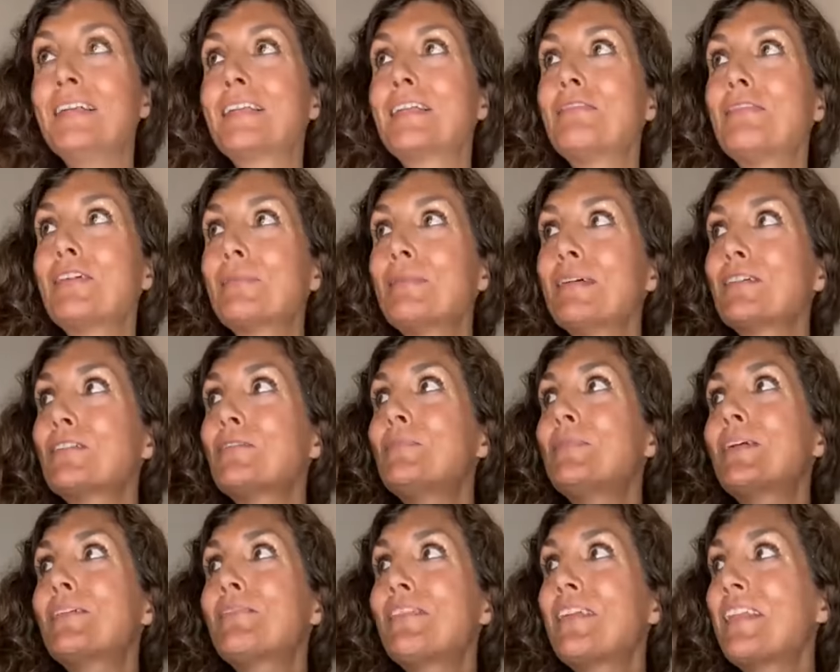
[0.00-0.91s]
De forma
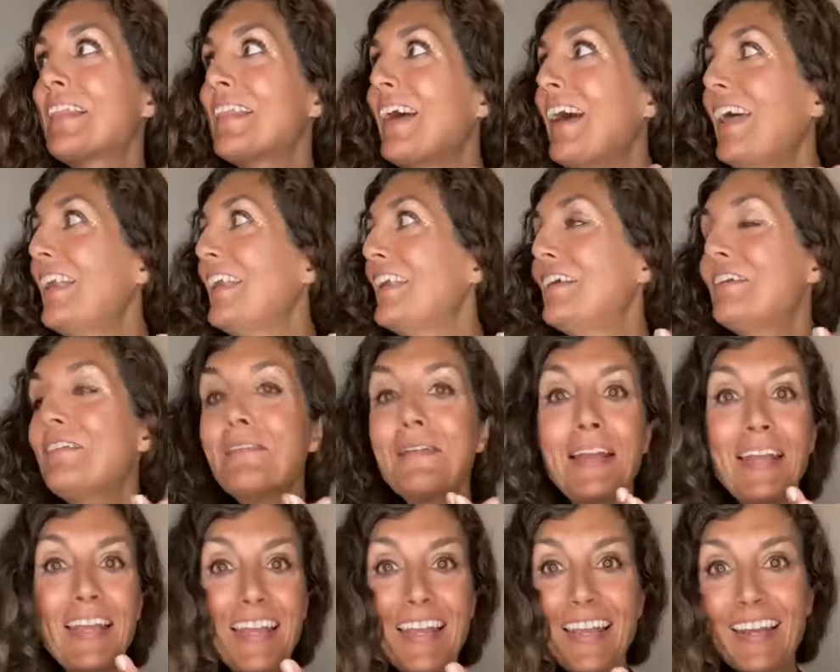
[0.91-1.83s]
superficial no
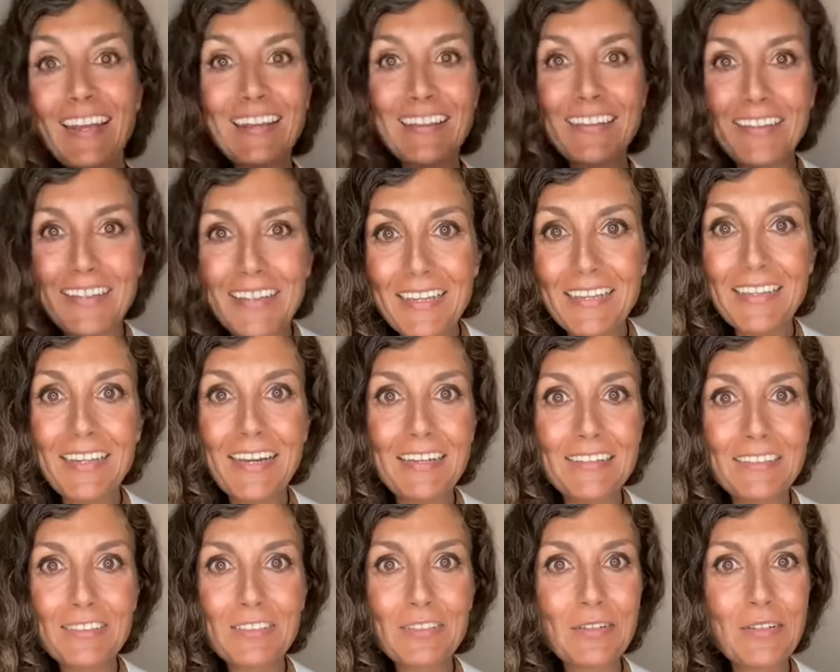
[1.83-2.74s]
hay quien
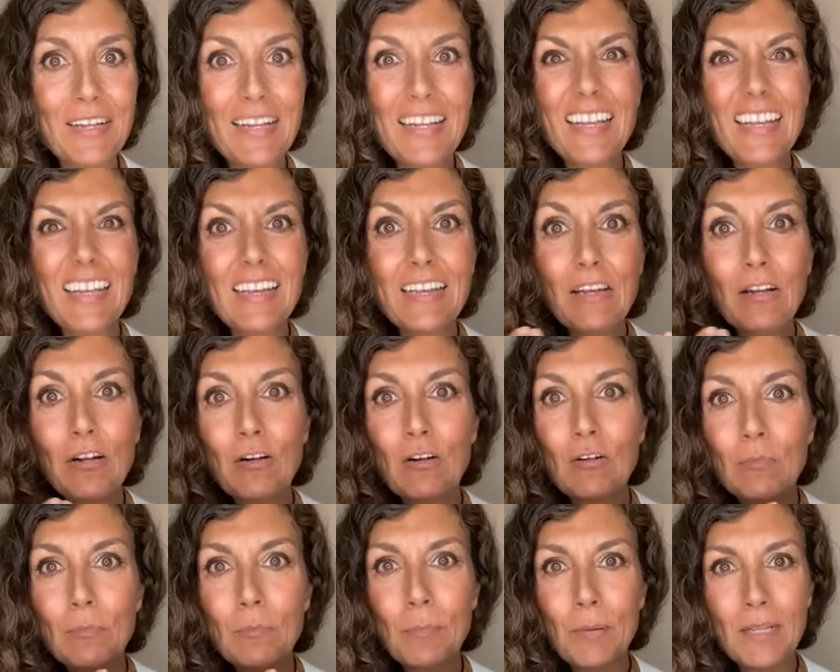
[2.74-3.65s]
entienda esto, no hay quien
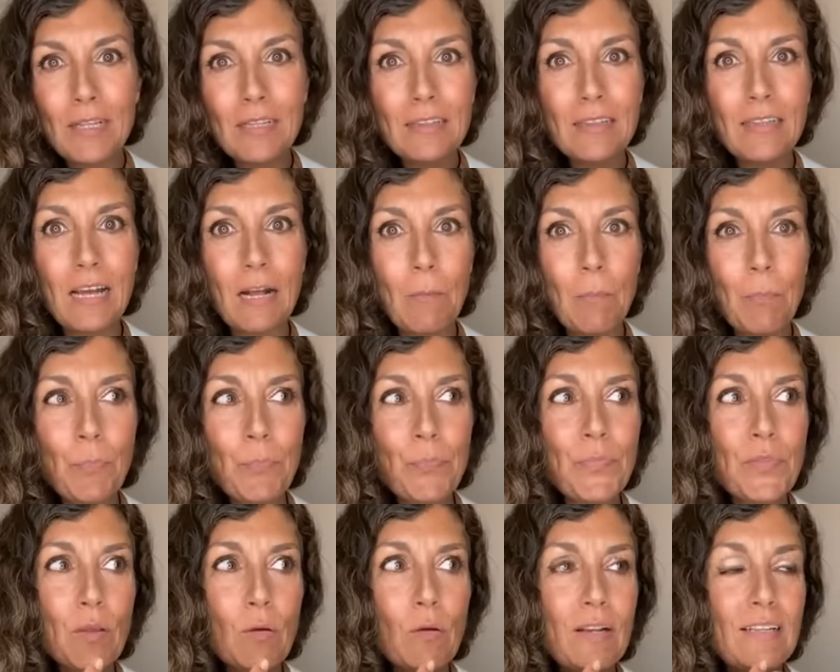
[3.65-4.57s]
comprenda
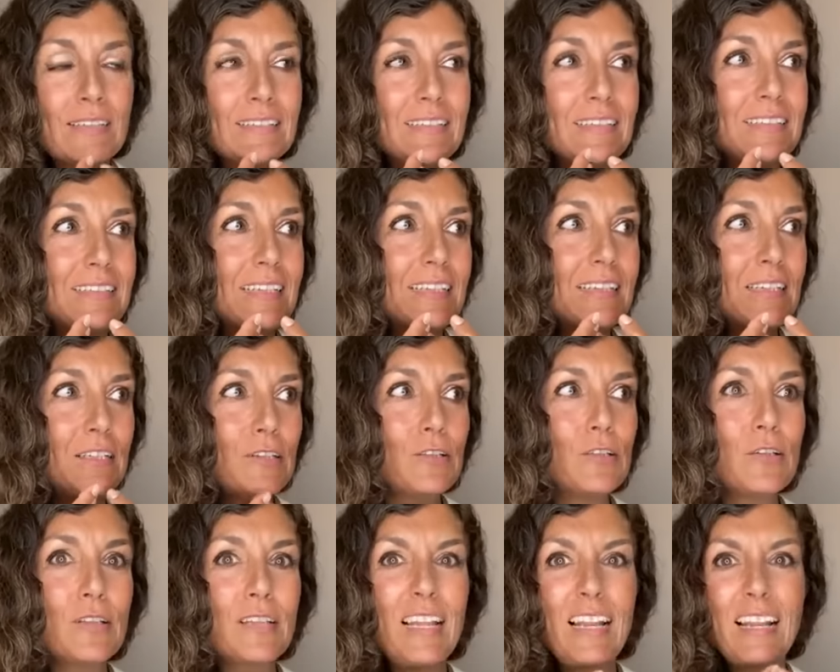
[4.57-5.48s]
cuál es el
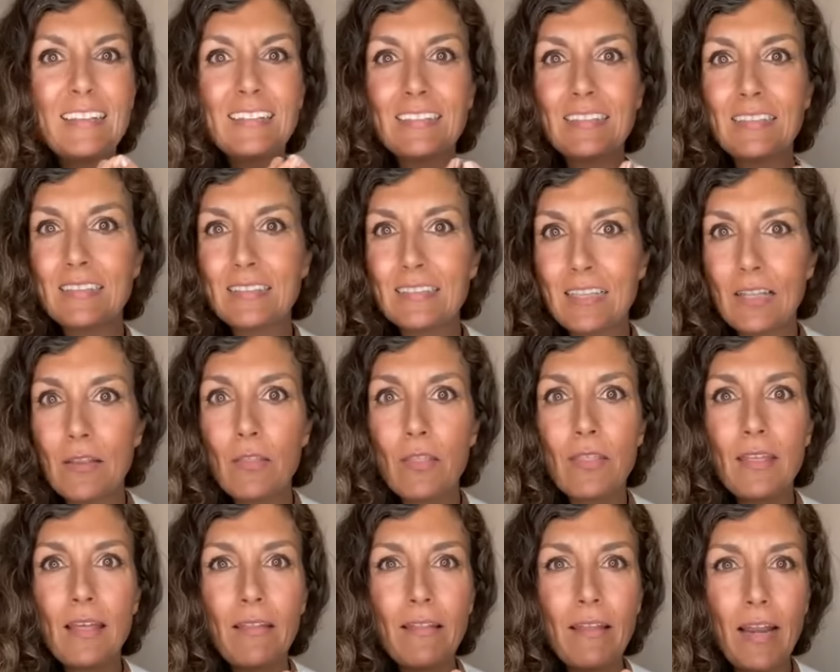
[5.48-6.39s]
sentido de la
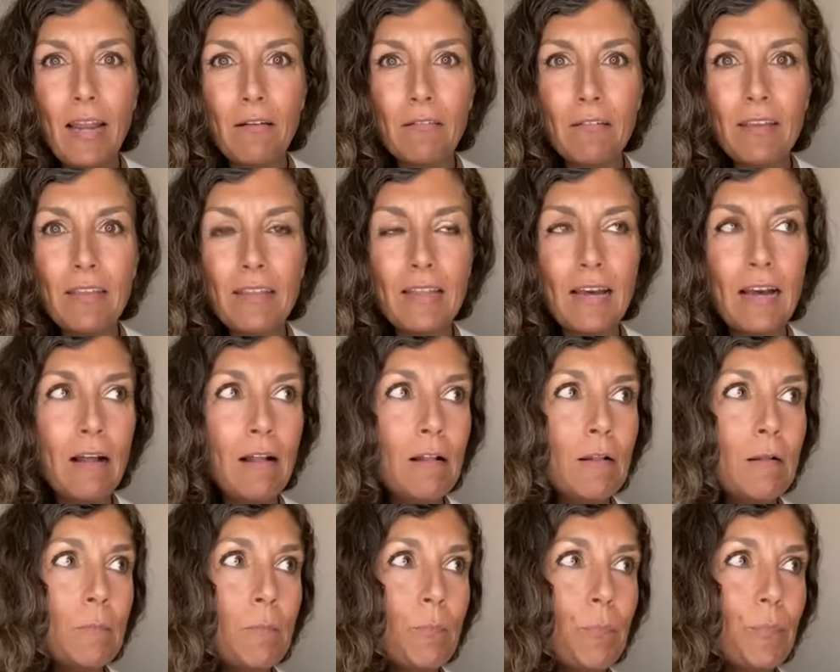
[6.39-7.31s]
existencia, de la vida,
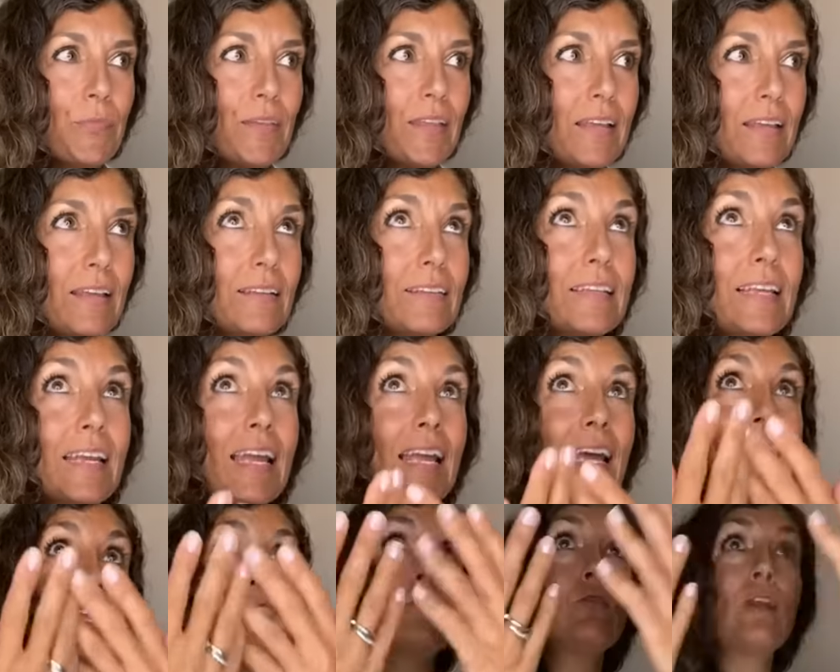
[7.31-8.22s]
de, de
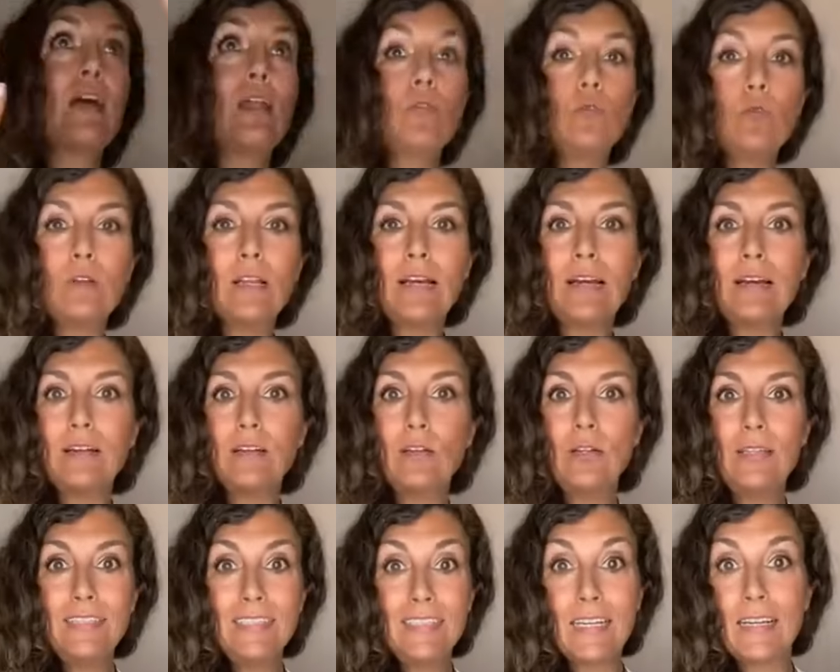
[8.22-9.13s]
que haya una luna
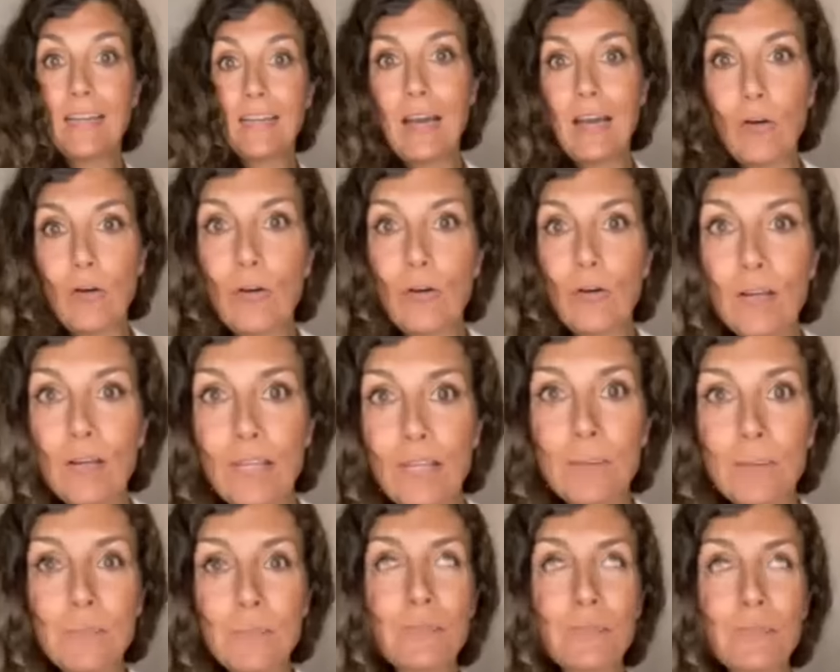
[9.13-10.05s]
llena hoy
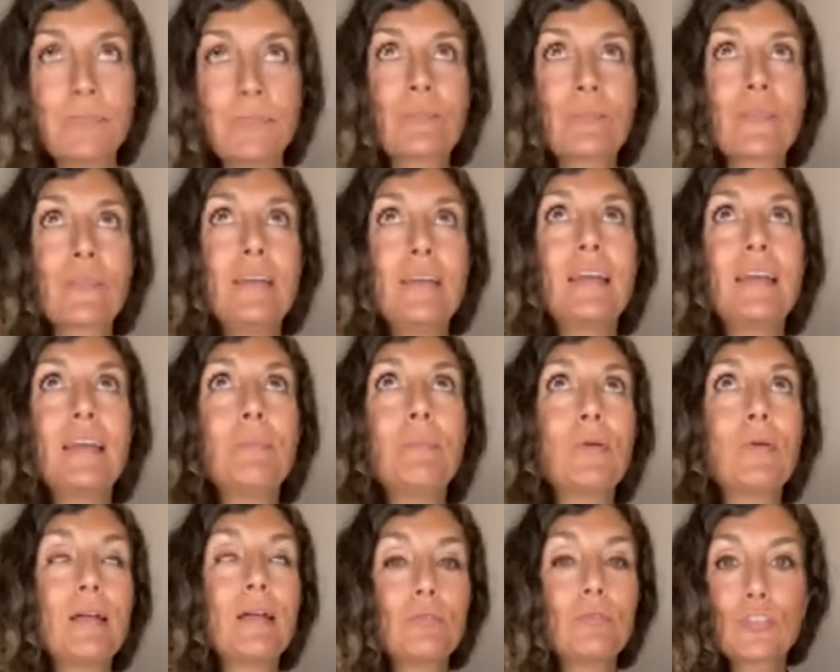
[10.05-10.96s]
y que
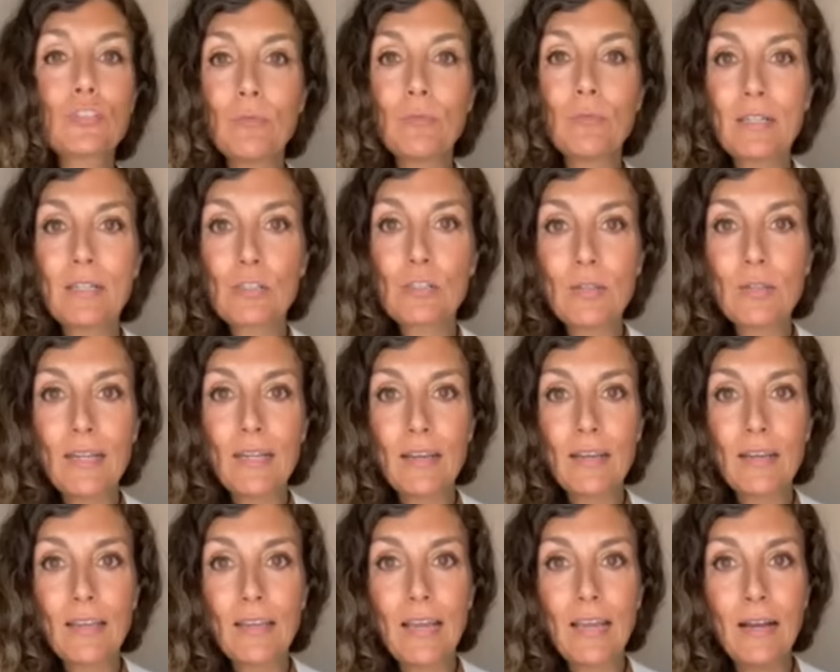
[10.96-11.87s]
podamos tomar su
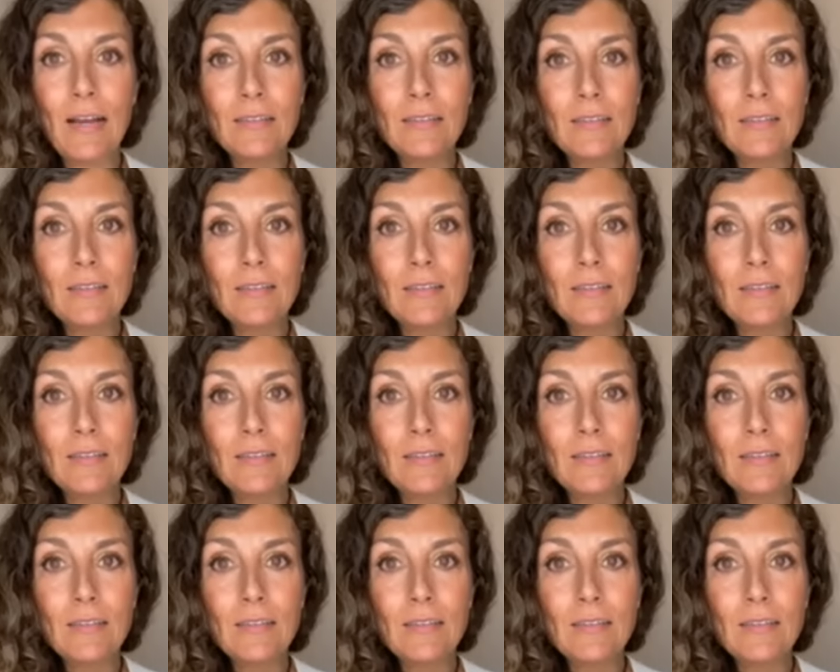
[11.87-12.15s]
energía.